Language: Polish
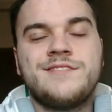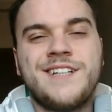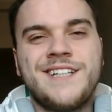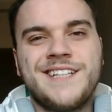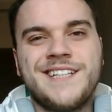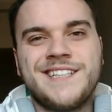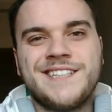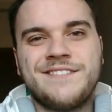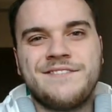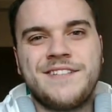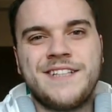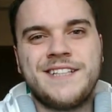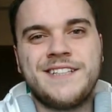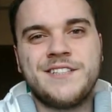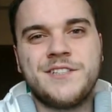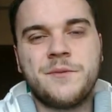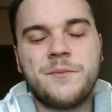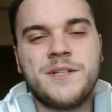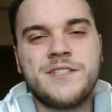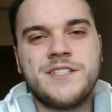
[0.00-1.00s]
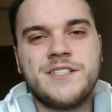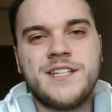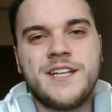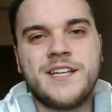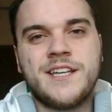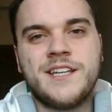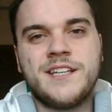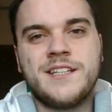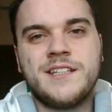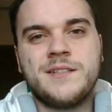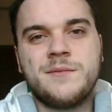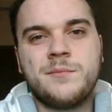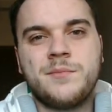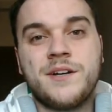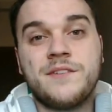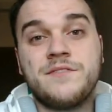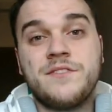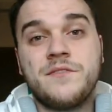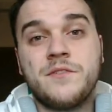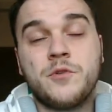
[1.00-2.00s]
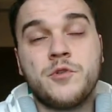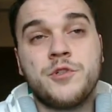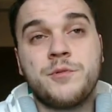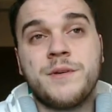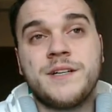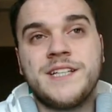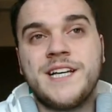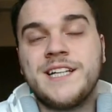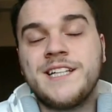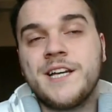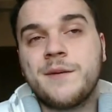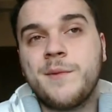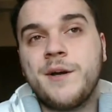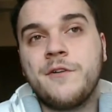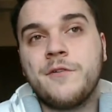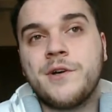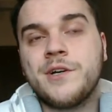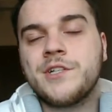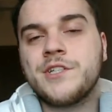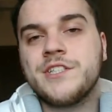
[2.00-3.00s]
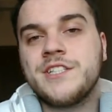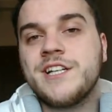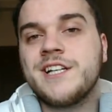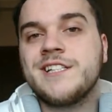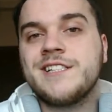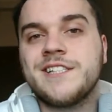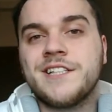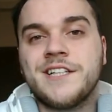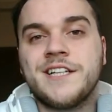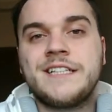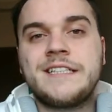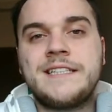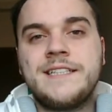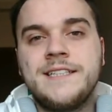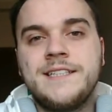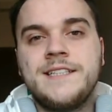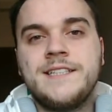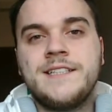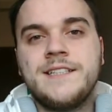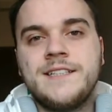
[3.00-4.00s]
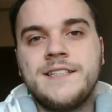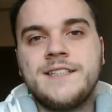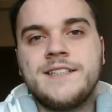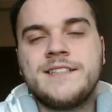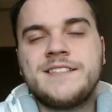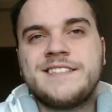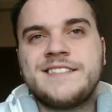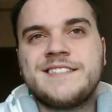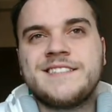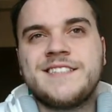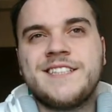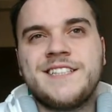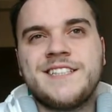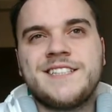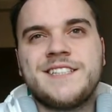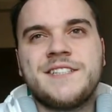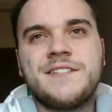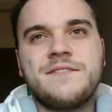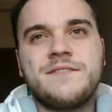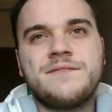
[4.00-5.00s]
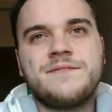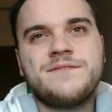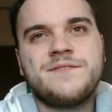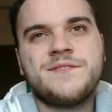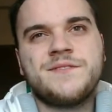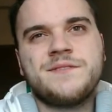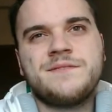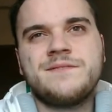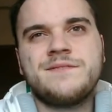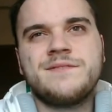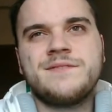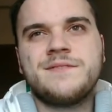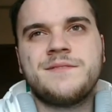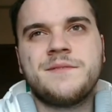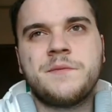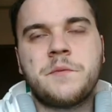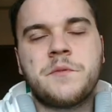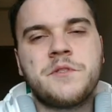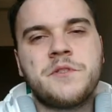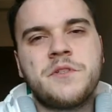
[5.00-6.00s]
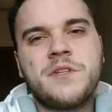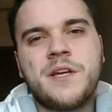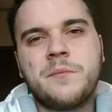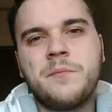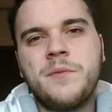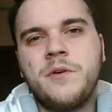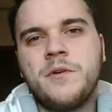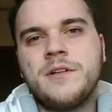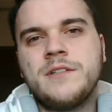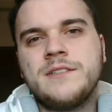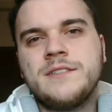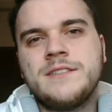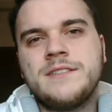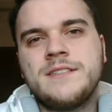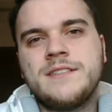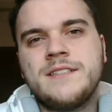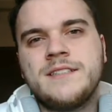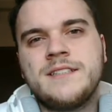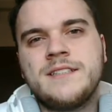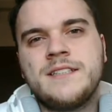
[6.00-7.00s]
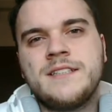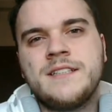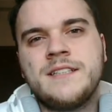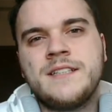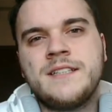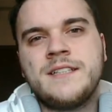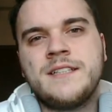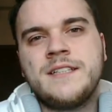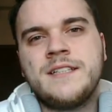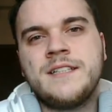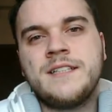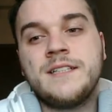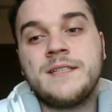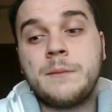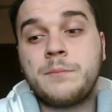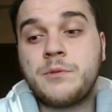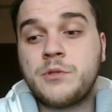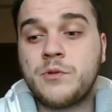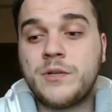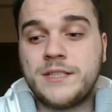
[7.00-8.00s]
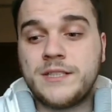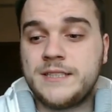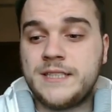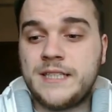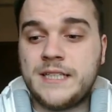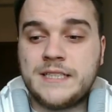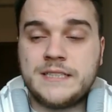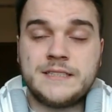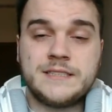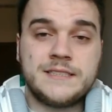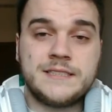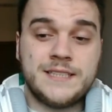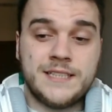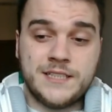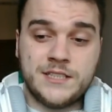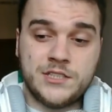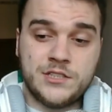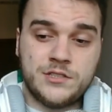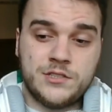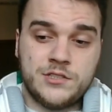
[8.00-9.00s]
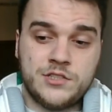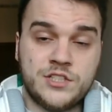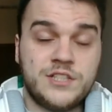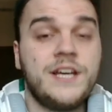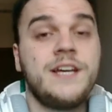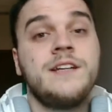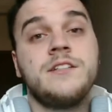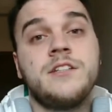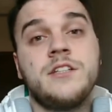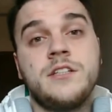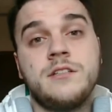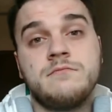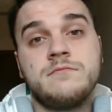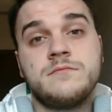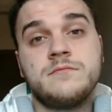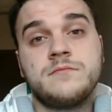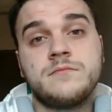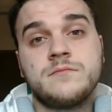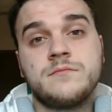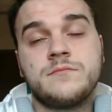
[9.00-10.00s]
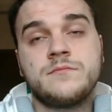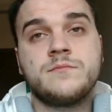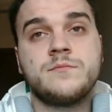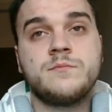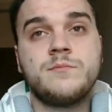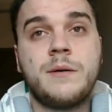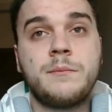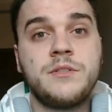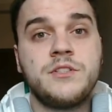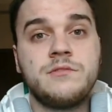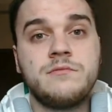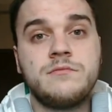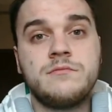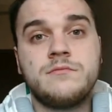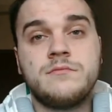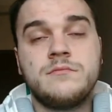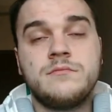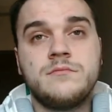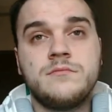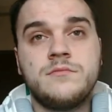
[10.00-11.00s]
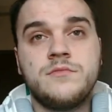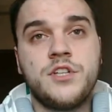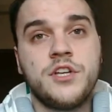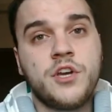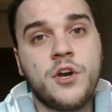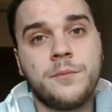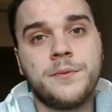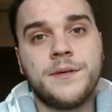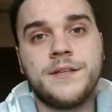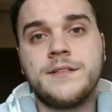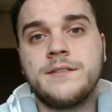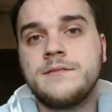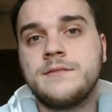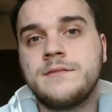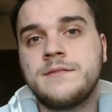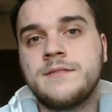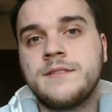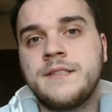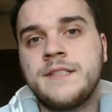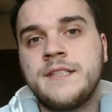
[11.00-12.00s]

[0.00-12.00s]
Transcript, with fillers: Fajnie jest wtedy zobaczyć taki prawdziwy uśmiech, nawet jak mają gorszy dzień, co nie? To jest po prostu tak miło. Na przykład za 4 dni mamy Dzień Kobiet.